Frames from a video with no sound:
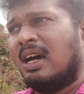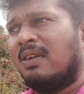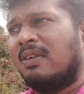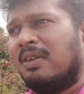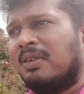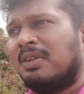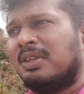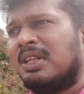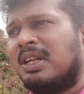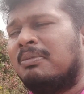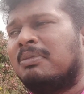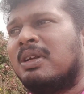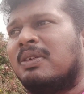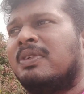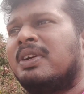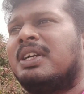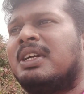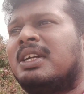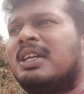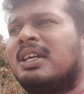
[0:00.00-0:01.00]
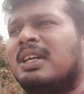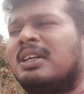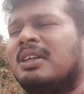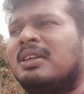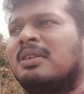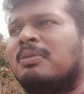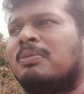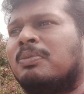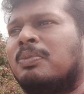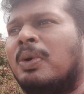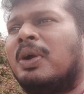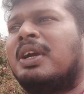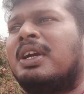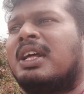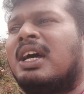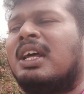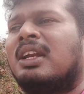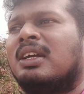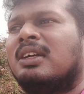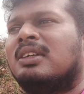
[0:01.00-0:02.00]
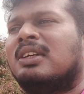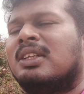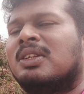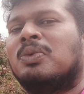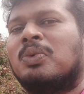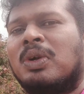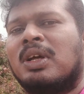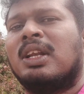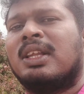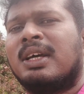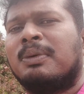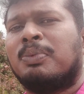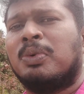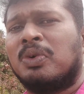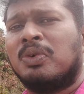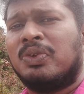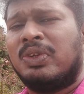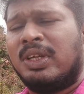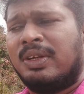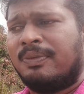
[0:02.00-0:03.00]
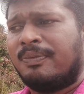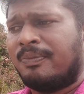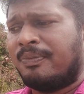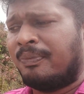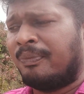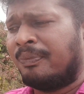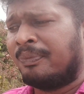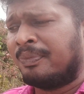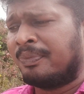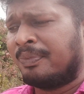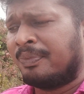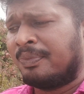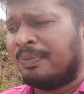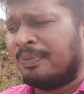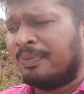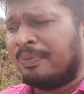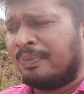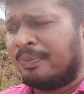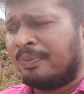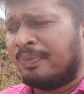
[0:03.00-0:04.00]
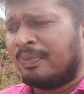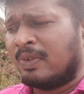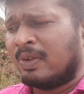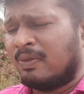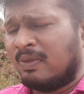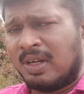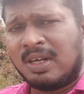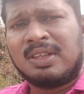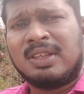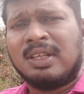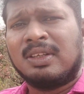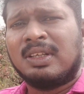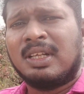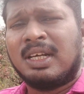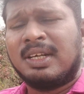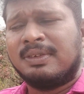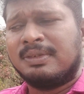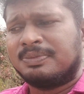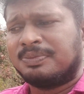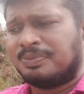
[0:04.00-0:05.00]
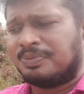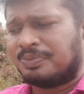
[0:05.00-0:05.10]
அவர் வந்து நம்மளை விட்டு போயிட்டார் அந்த உடல் தான் போகுது வருத்தம்தான்